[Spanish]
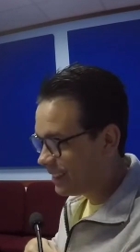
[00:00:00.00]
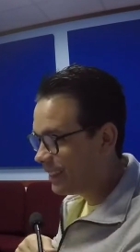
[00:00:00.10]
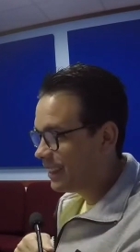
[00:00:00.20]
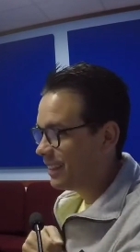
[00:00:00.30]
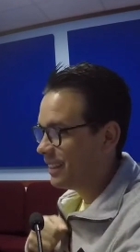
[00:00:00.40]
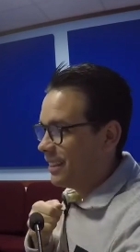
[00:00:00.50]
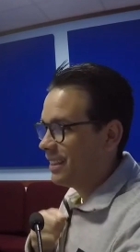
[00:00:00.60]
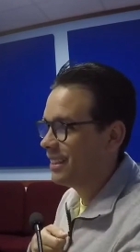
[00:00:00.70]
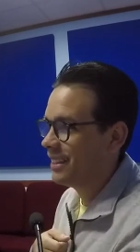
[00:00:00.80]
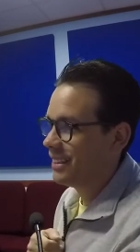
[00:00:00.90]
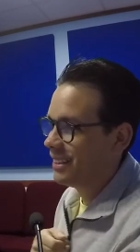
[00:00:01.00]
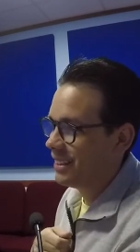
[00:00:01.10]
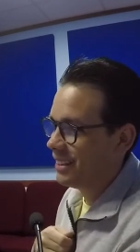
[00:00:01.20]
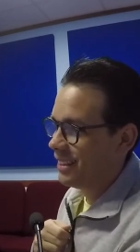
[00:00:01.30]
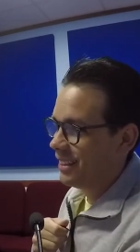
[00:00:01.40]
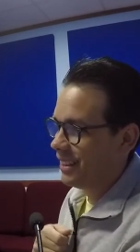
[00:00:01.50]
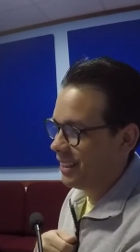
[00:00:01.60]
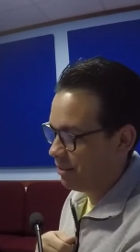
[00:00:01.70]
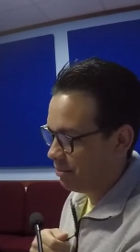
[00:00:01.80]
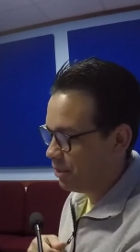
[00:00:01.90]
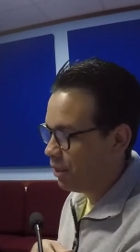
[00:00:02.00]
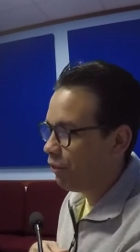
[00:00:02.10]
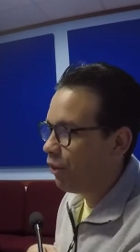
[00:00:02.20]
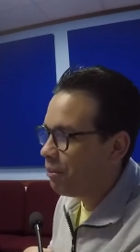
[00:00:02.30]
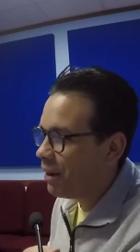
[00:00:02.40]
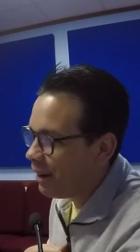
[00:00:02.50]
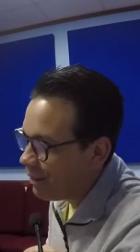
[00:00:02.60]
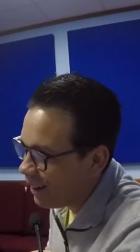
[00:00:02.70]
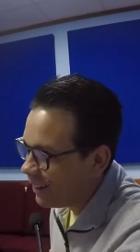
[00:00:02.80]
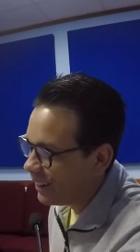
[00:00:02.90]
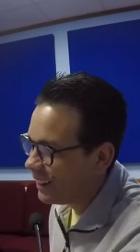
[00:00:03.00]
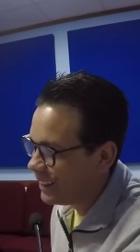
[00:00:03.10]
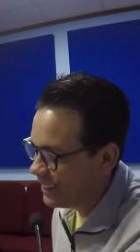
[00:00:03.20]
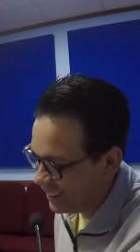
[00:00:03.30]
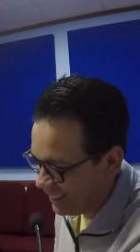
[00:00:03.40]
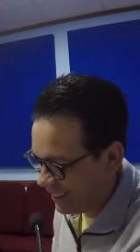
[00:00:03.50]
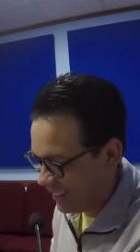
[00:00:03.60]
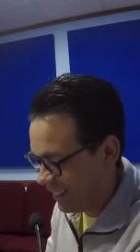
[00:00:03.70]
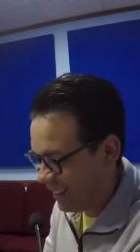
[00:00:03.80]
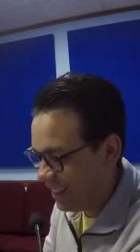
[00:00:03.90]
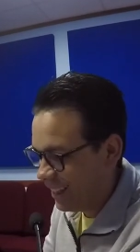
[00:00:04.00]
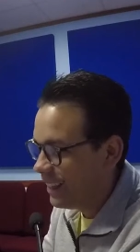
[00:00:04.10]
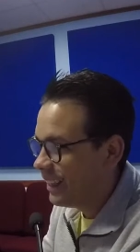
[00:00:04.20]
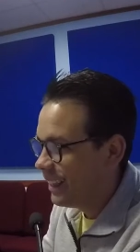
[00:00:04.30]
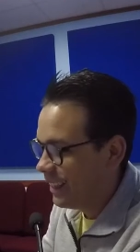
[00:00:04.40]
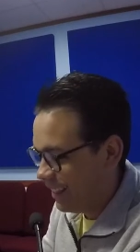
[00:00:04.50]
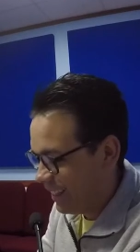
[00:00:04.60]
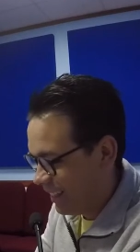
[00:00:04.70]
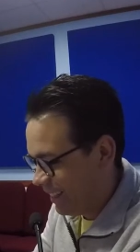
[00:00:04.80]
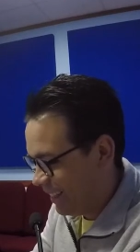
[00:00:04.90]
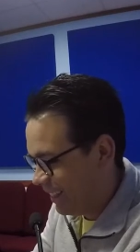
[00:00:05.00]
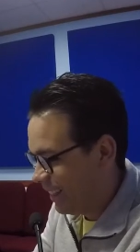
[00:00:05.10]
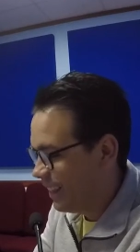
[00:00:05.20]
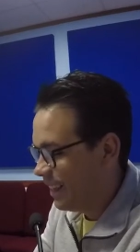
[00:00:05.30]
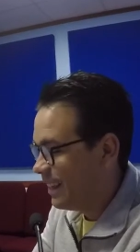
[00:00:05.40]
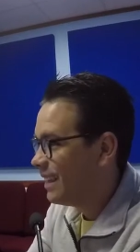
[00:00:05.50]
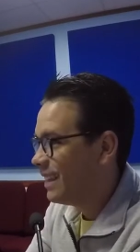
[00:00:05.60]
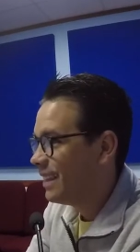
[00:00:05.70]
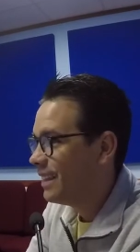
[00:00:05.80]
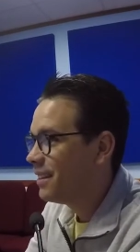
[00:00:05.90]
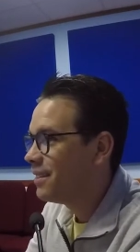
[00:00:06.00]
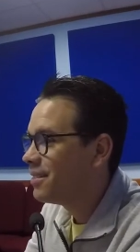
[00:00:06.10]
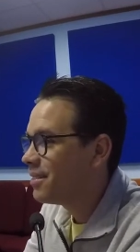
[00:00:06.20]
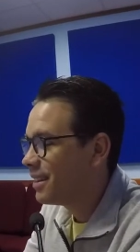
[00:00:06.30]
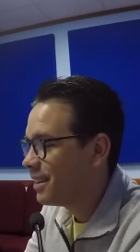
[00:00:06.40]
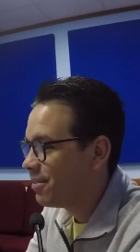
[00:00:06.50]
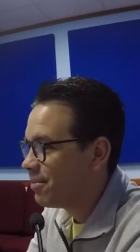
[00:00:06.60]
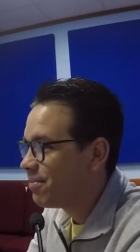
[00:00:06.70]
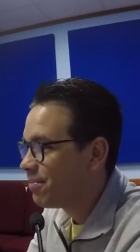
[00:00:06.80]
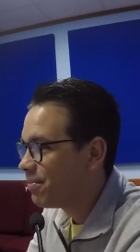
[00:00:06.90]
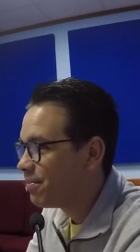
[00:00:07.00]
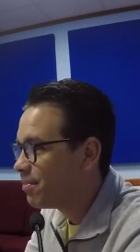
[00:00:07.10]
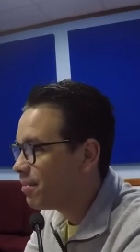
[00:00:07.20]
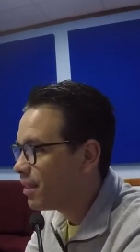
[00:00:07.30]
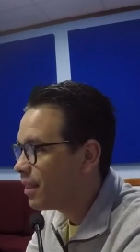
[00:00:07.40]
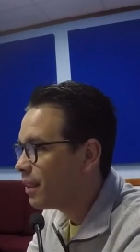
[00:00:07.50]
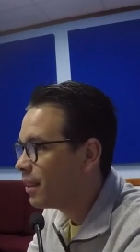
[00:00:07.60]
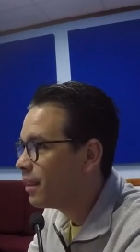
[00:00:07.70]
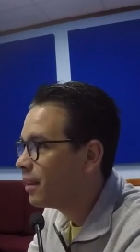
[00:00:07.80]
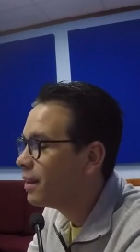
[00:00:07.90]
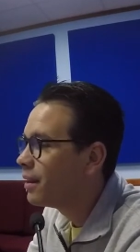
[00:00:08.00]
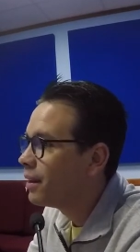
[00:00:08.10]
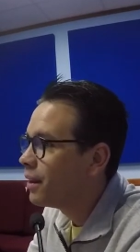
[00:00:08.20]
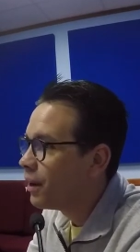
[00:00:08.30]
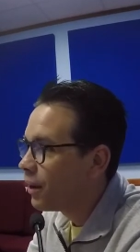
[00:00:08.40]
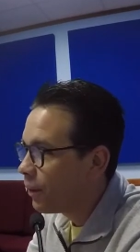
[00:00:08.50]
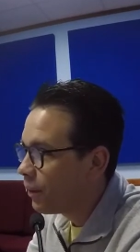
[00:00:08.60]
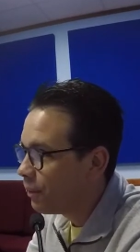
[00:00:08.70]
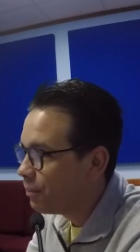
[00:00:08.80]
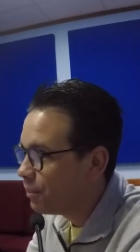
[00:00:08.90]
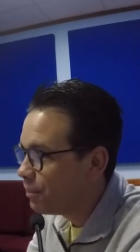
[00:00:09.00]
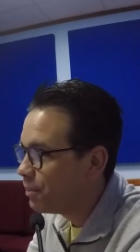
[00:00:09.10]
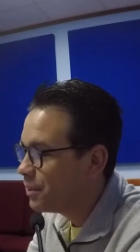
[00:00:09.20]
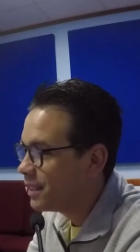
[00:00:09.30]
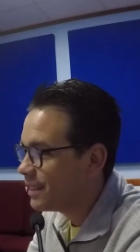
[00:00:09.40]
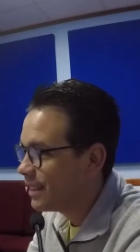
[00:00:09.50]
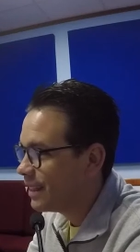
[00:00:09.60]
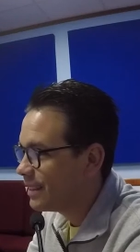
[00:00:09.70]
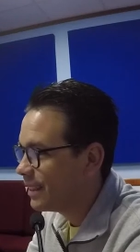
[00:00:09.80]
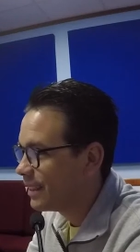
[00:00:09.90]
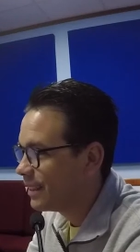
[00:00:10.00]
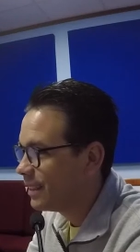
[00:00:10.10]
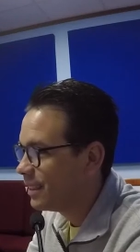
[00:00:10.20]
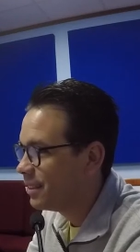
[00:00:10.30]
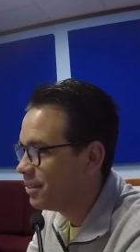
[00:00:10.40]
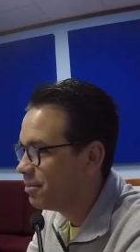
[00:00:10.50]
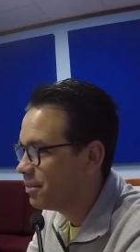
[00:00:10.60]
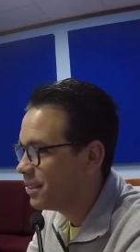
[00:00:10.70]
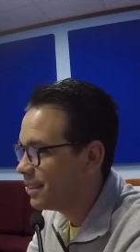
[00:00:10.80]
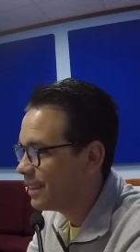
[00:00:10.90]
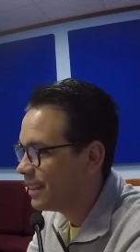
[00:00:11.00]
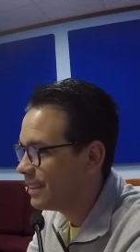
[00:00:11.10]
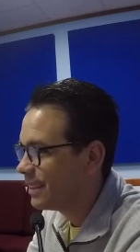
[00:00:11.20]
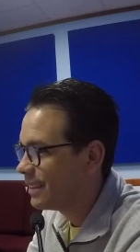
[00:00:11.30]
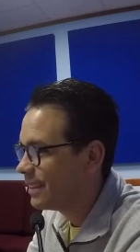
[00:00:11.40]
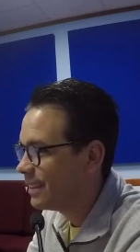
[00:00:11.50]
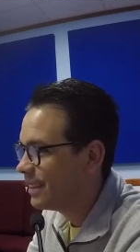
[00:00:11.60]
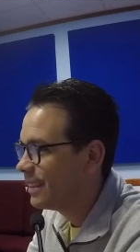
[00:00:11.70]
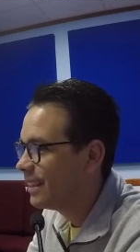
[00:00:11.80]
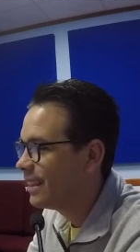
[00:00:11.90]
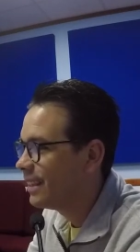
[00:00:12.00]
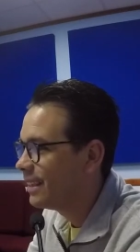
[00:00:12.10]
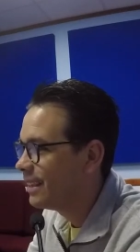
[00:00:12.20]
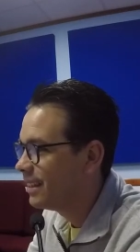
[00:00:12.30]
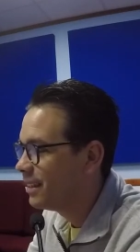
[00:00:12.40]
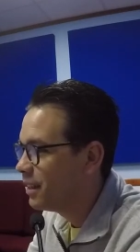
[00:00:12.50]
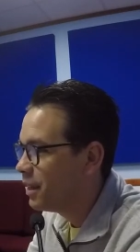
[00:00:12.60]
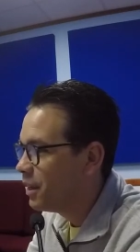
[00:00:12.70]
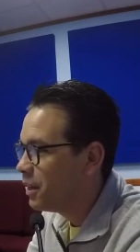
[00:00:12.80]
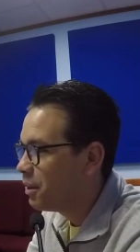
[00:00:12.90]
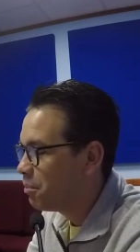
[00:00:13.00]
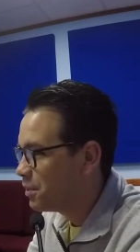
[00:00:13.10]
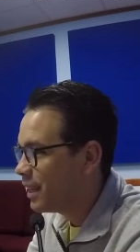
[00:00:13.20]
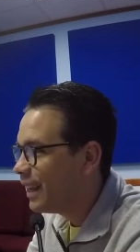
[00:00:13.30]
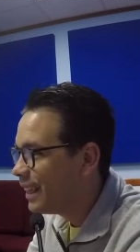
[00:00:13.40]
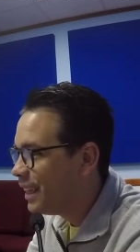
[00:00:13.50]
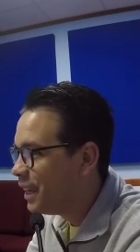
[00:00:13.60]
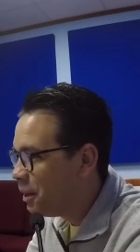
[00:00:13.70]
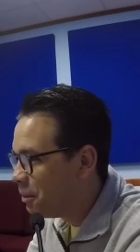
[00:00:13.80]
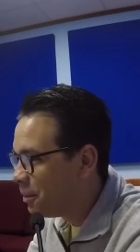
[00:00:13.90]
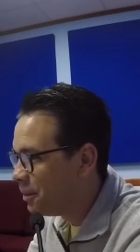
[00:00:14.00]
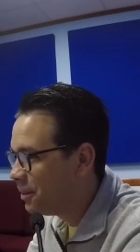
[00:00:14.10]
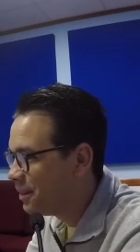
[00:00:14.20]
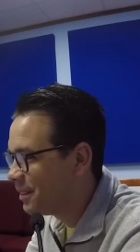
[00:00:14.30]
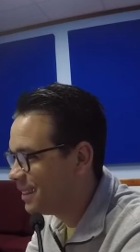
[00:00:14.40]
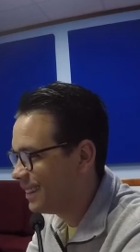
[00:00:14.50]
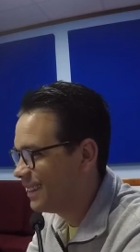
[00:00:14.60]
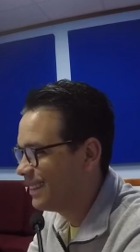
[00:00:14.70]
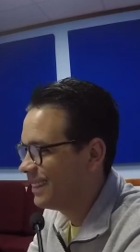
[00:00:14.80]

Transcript: No me la araña, trae el... mi uniforme abajo. Mi uniforme abajo, si nomás se baja el cielo. Ah, Juan de Ávila. Hoy he visto tus videos muy bien ¿eh? en YouTube. Muchas gracias. Bien, bien. Te estás convirtiendo en un especialista. Pues ahí la llevo. bien, muy bien.